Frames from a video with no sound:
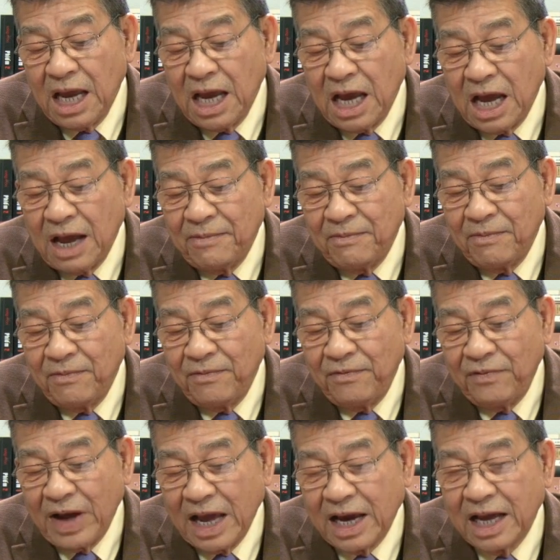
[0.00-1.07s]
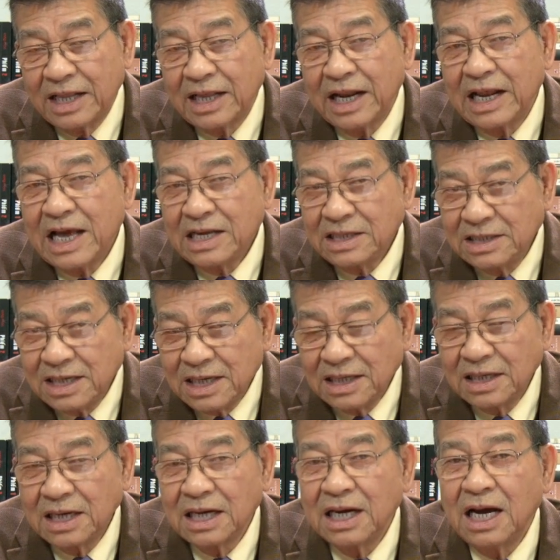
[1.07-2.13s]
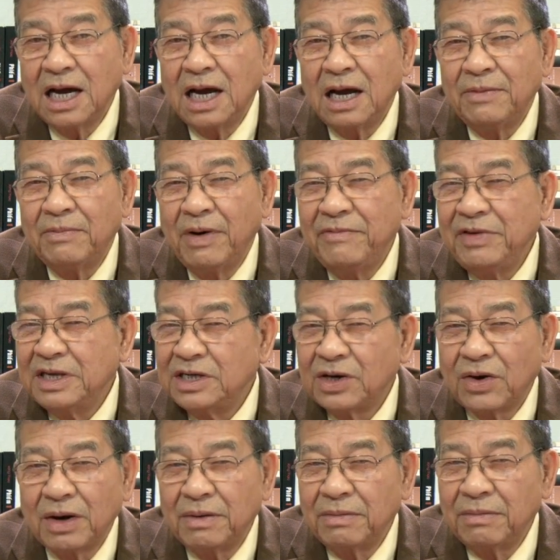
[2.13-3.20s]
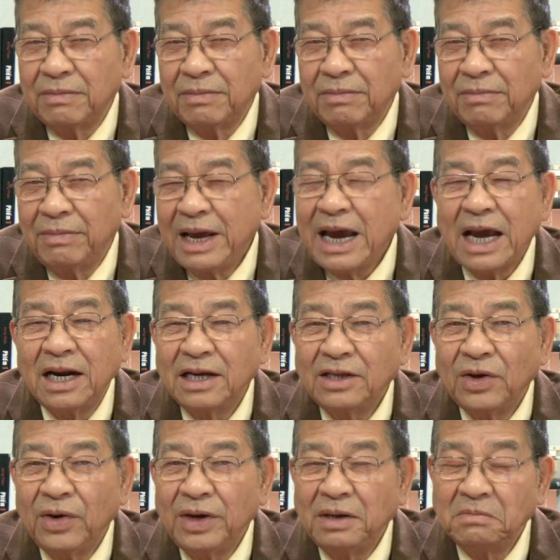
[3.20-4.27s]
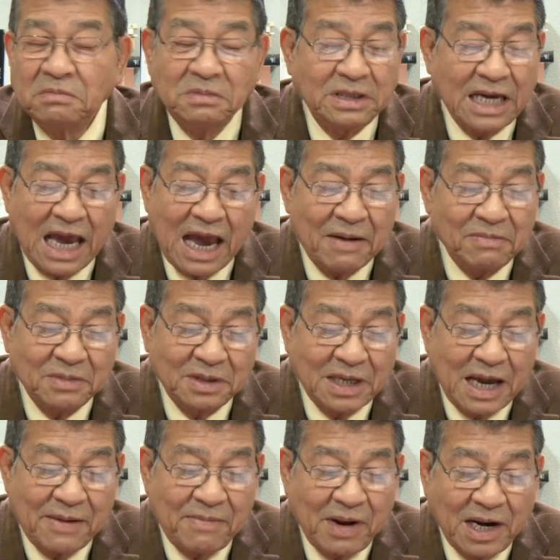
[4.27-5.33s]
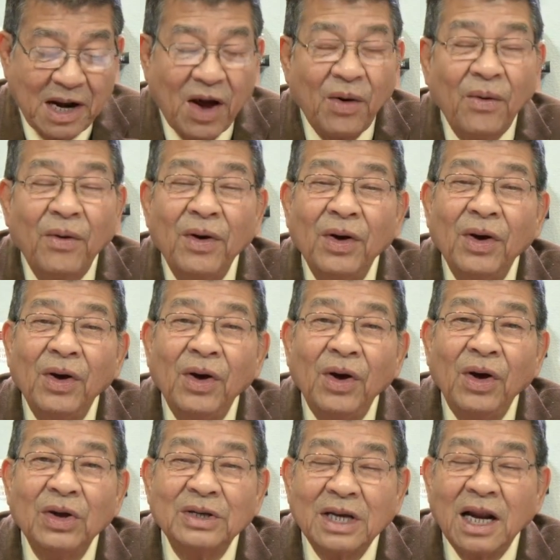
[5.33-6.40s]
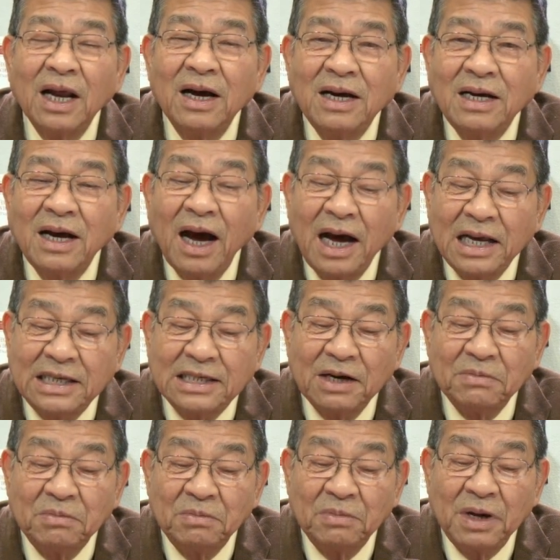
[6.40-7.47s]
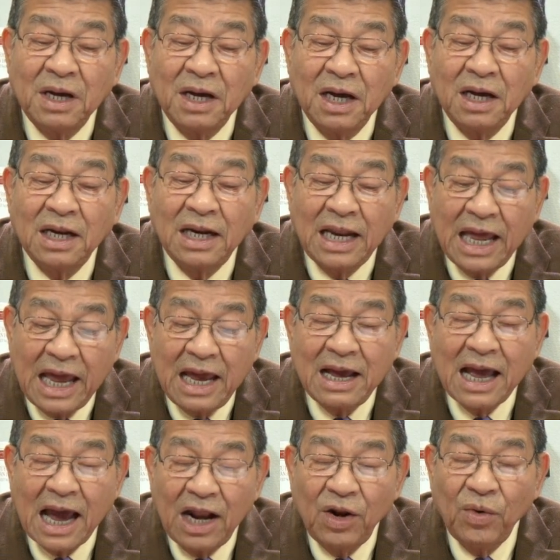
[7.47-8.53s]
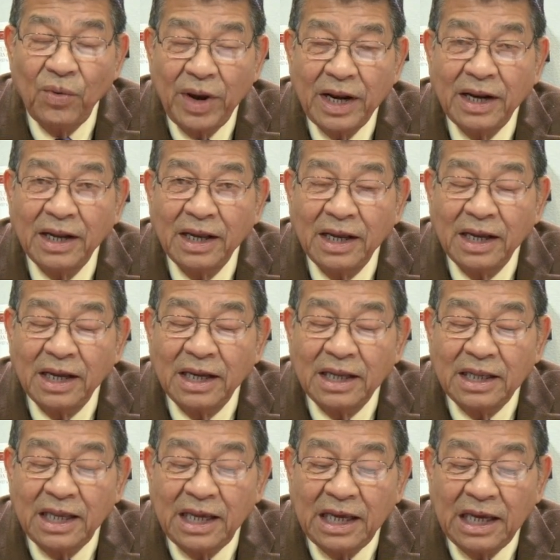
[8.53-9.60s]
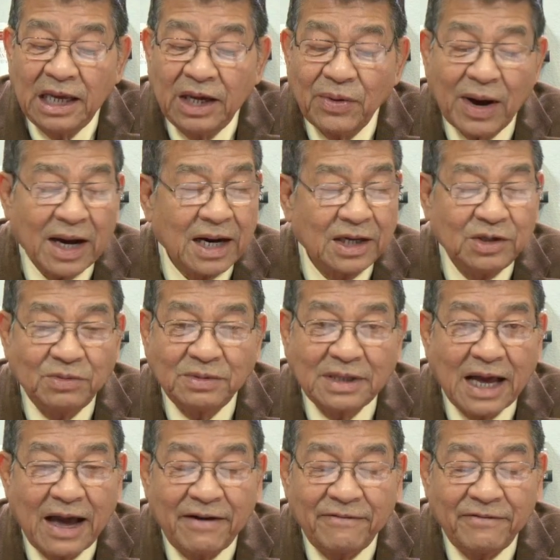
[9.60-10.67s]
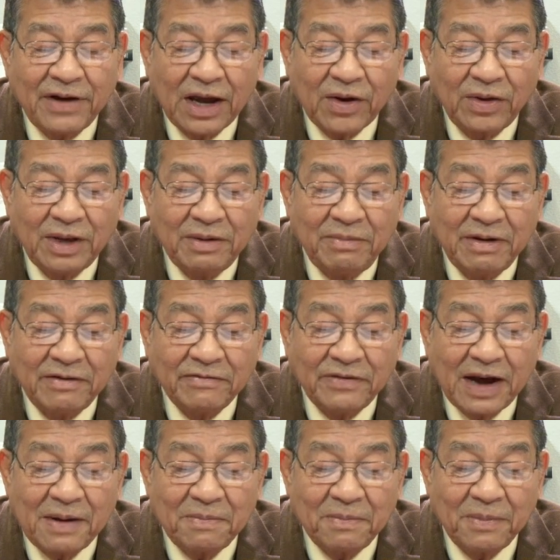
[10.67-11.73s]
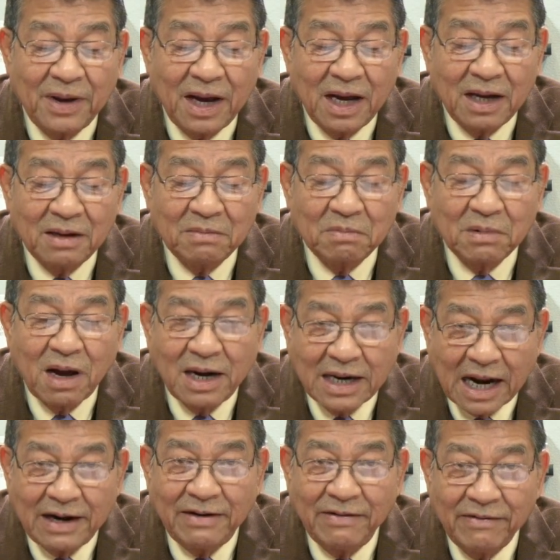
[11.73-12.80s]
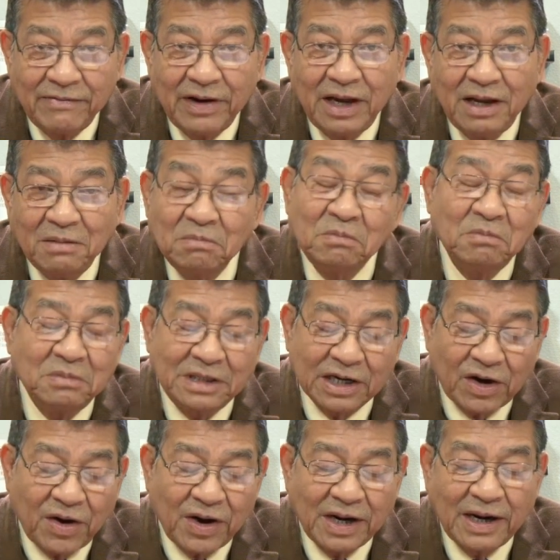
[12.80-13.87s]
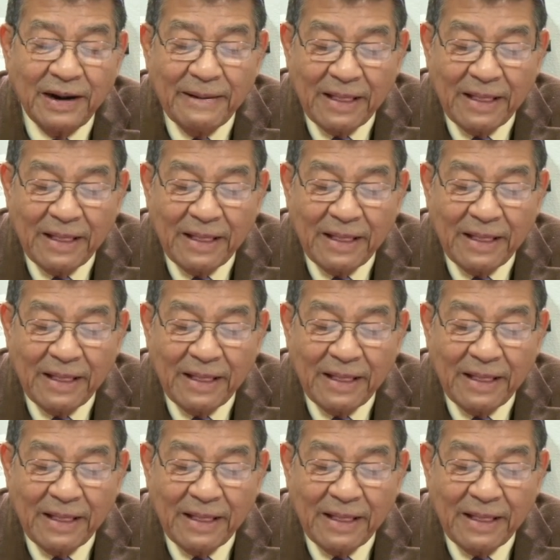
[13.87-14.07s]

à, phải cẩn thận hết sức à, bởi vì chỉ còn mấy ngày nữa thôi trẻ em sẽ bắt đầu rất là hứng khởi trong ờ, lễ Halloween thì hoặc là chúng ta phải có những biện pháp mà cứng rắn với trẻ con